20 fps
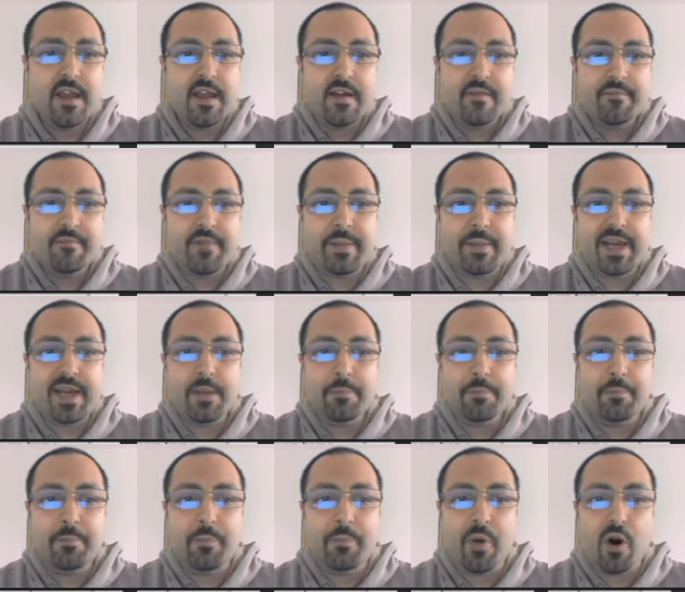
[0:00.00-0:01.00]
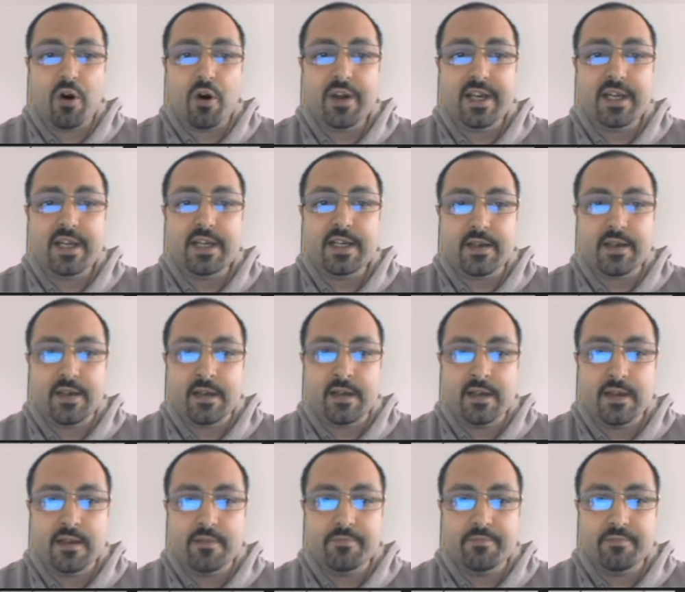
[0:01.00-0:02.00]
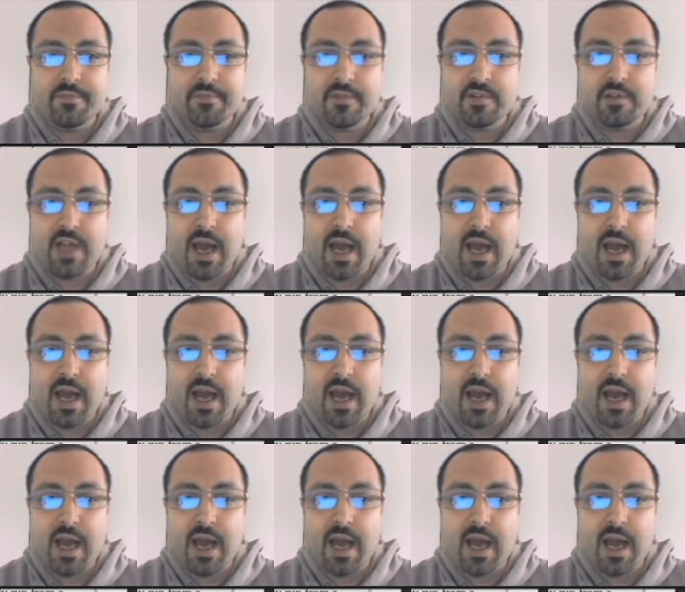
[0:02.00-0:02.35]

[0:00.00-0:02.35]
Va bene, poi ehm,